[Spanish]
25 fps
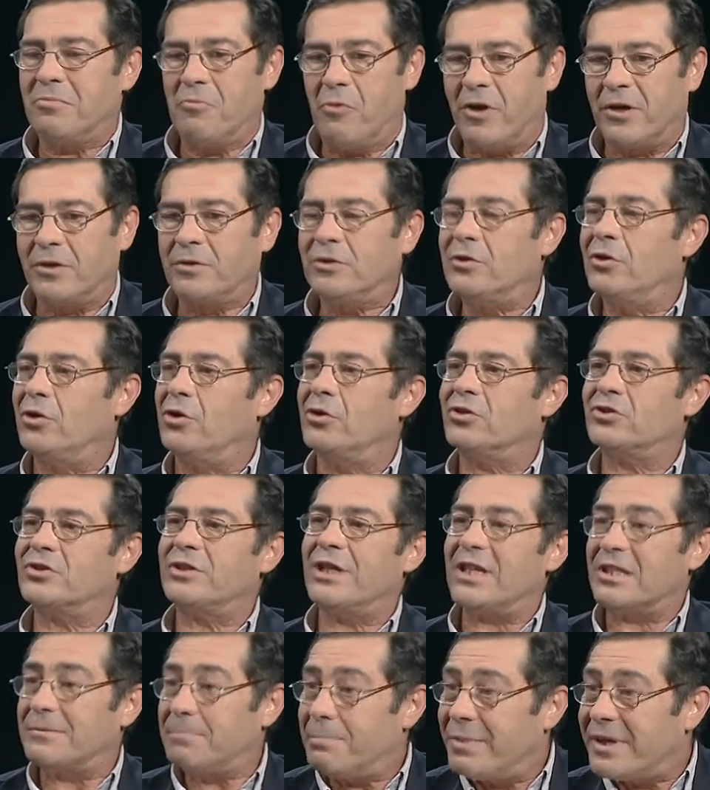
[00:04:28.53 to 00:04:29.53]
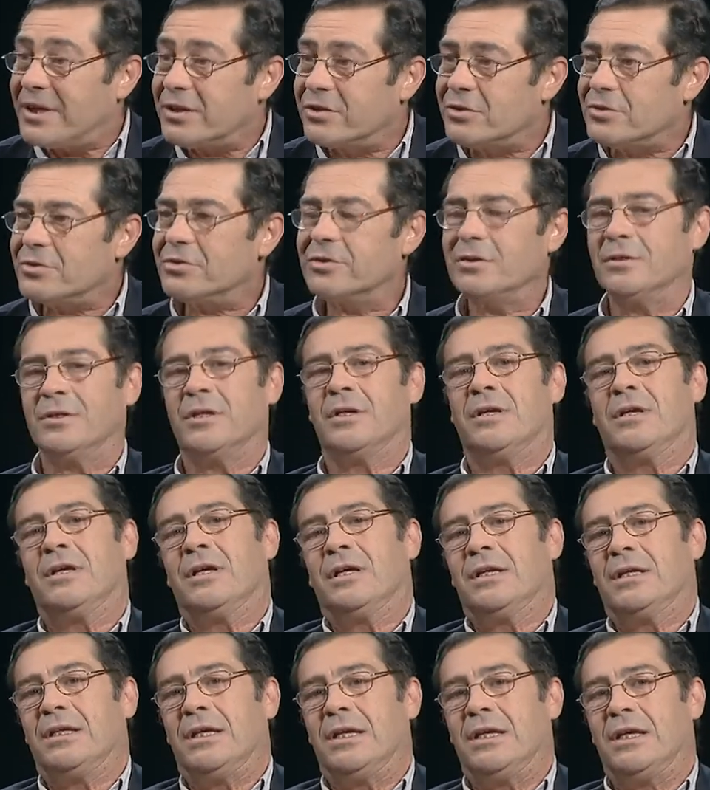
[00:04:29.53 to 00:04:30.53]
Bueno, los expertos
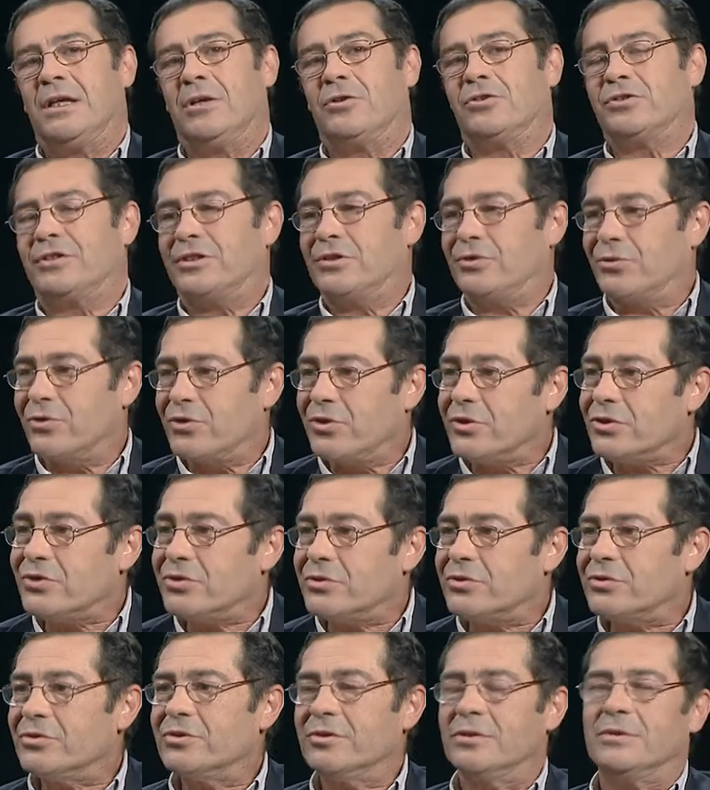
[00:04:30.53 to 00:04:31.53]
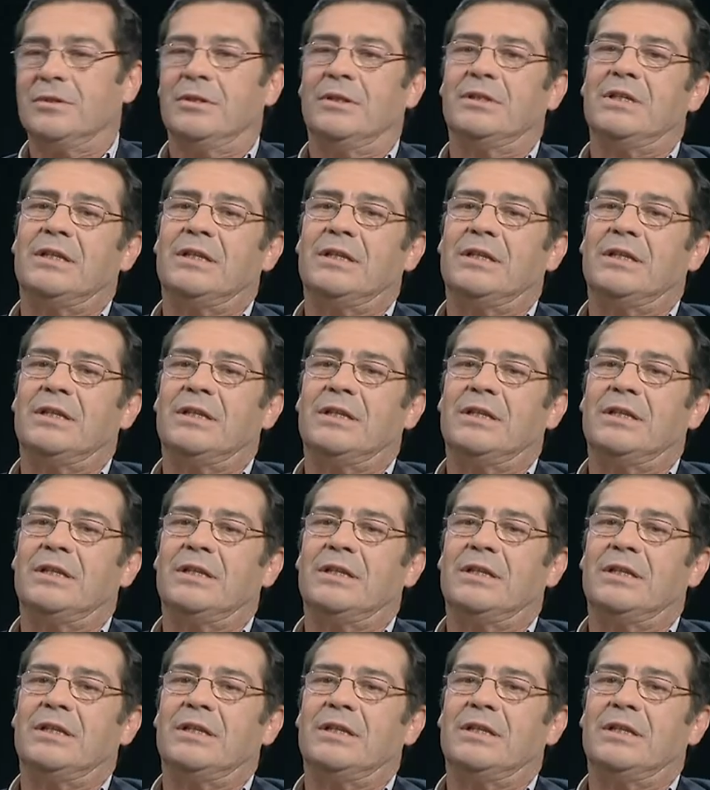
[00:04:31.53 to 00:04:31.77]
y los estudiosos